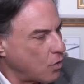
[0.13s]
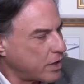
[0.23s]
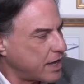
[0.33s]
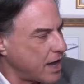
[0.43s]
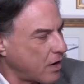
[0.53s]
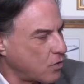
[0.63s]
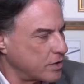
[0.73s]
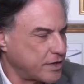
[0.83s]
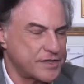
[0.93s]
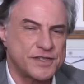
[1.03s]
O que
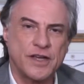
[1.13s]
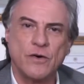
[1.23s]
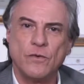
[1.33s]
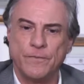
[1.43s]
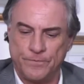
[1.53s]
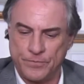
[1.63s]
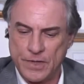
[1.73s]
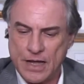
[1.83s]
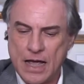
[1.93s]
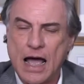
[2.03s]
aconteceu?
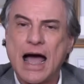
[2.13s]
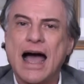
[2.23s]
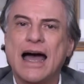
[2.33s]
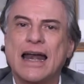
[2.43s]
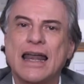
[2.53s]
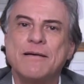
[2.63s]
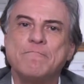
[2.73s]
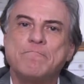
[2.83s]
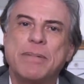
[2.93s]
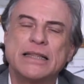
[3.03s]
A
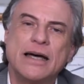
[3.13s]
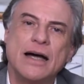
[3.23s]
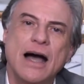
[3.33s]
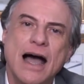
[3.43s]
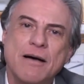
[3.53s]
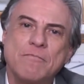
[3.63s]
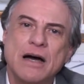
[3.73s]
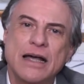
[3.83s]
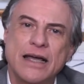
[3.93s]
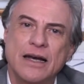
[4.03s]
lâmpada
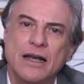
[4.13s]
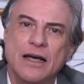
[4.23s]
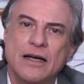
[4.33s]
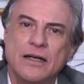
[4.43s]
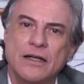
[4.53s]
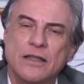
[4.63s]
amarela